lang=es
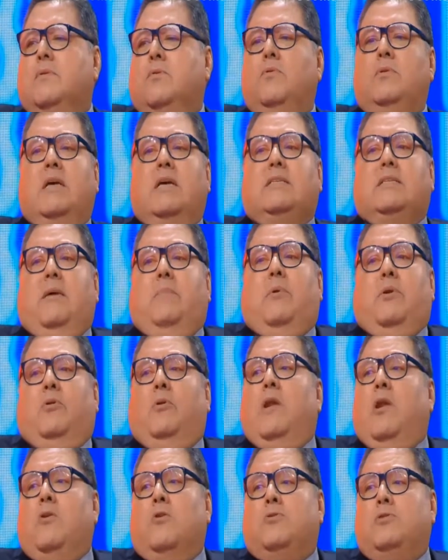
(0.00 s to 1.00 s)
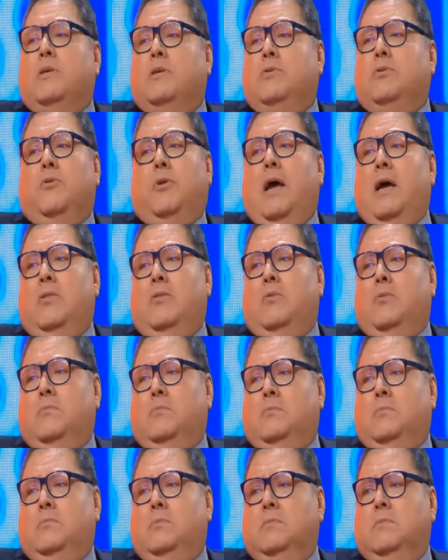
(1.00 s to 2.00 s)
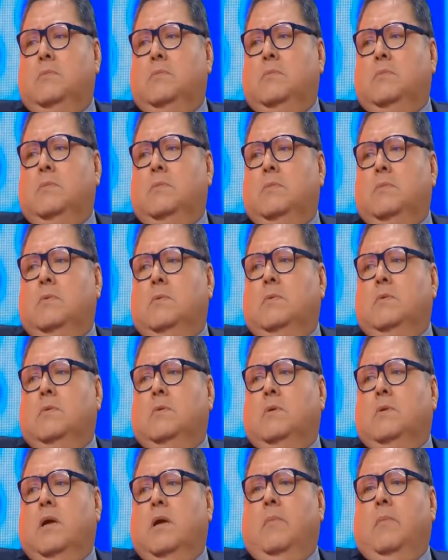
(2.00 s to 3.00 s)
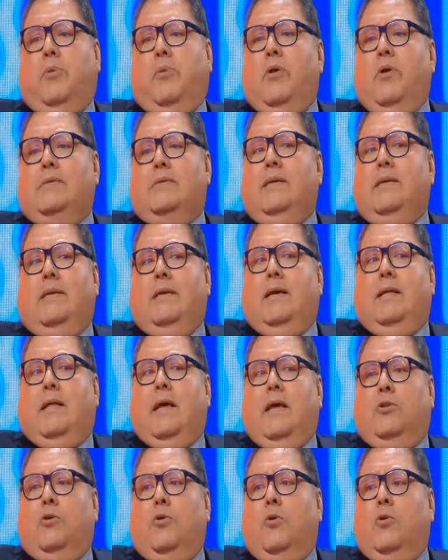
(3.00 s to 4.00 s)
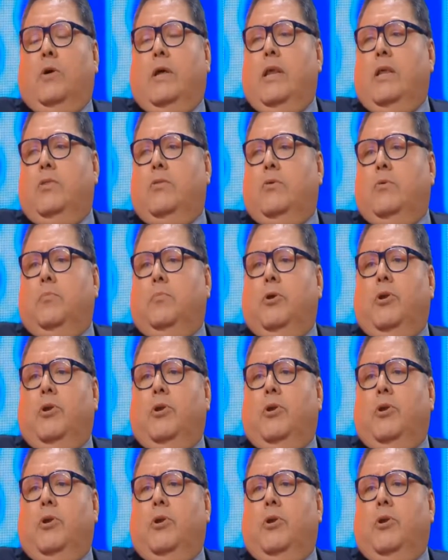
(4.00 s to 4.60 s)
Un día se despertó en la noche llorando pero así, a, todo grito.